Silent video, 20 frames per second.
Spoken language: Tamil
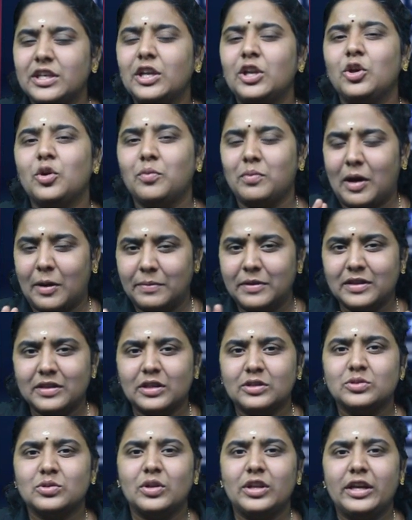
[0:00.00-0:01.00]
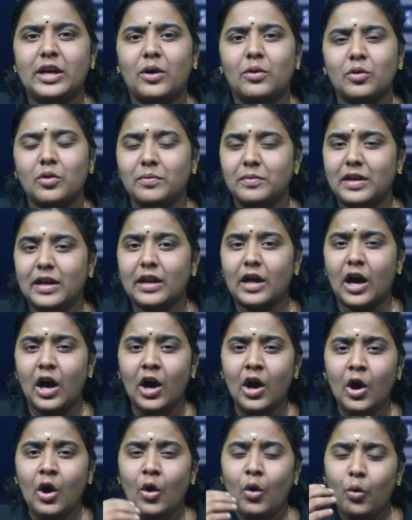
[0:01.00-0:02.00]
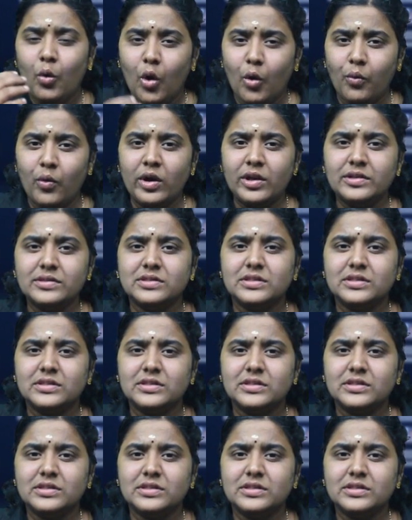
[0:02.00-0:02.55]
சீனையும் அப்படின்னு தான் சொல்லி ஆகணும் ஏன்னா ஒவ்வொரு